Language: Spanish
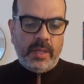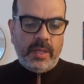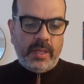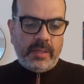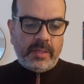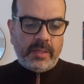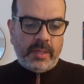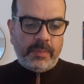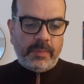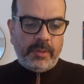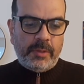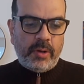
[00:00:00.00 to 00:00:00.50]

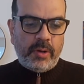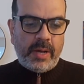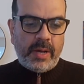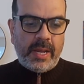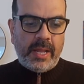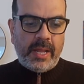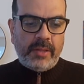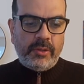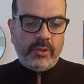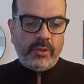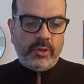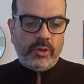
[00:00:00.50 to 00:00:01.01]
Eh, terminó
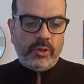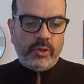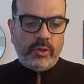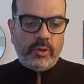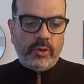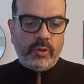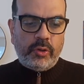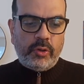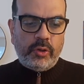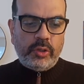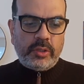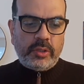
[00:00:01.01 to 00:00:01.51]

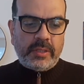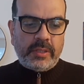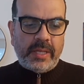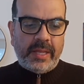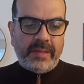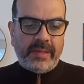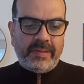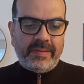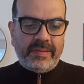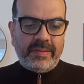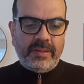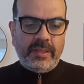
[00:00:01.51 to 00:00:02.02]
ganando
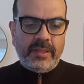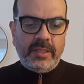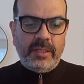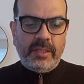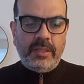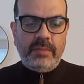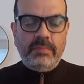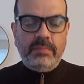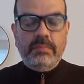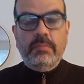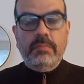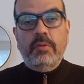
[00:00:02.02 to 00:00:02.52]
2-3
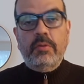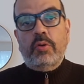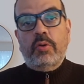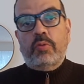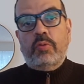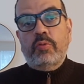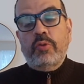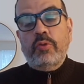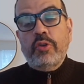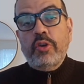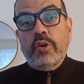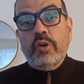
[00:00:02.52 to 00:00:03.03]
y lo
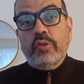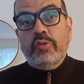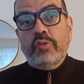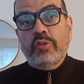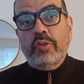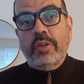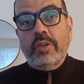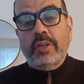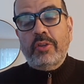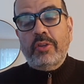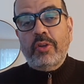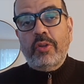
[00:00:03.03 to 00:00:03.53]

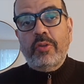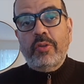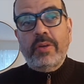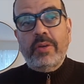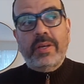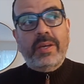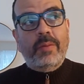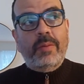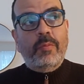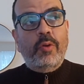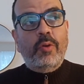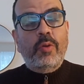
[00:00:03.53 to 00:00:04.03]
curioso de todo
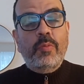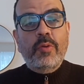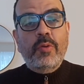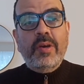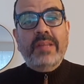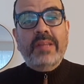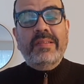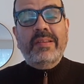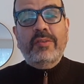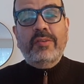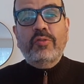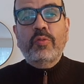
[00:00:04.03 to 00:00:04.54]
es que
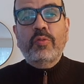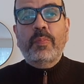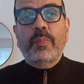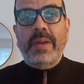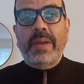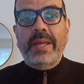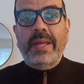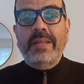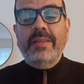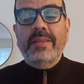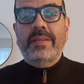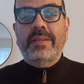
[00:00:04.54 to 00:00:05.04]
volvió a ser
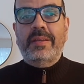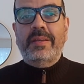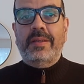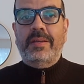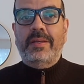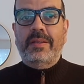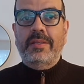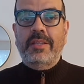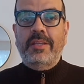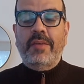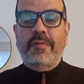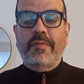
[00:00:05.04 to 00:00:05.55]

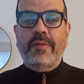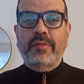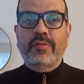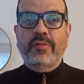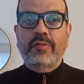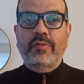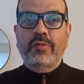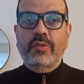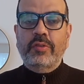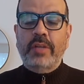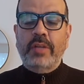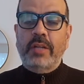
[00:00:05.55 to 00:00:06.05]
suplente
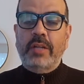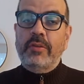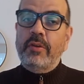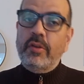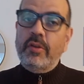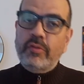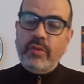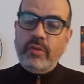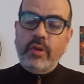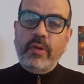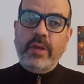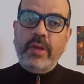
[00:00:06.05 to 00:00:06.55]
Jefferson Sotelo Y
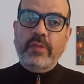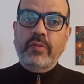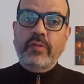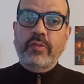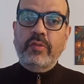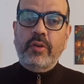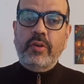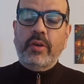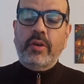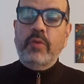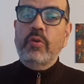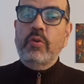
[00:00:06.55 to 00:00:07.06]
no solo eso,
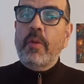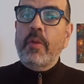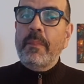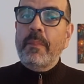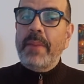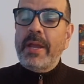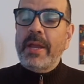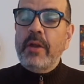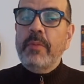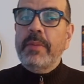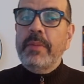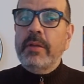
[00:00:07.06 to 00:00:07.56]
sino que jugó
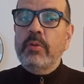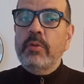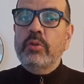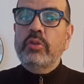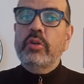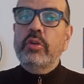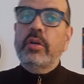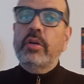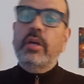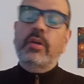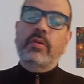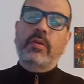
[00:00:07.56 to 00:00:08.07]
menos
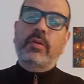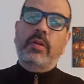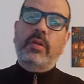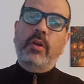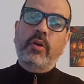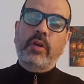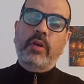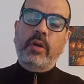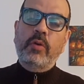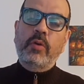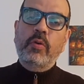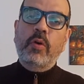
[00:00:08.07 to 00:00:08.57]
minutos que
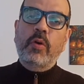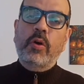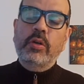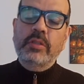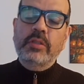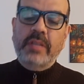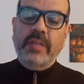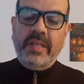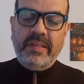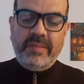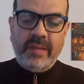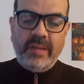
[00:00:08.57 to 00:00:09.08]
los que jugó
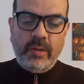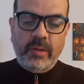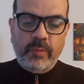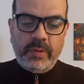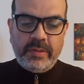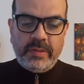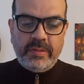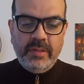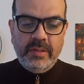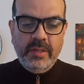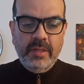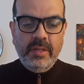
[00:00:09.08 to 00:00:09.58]
contra el San
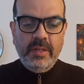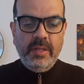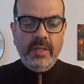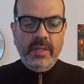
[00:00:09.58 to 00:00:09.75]
Luis.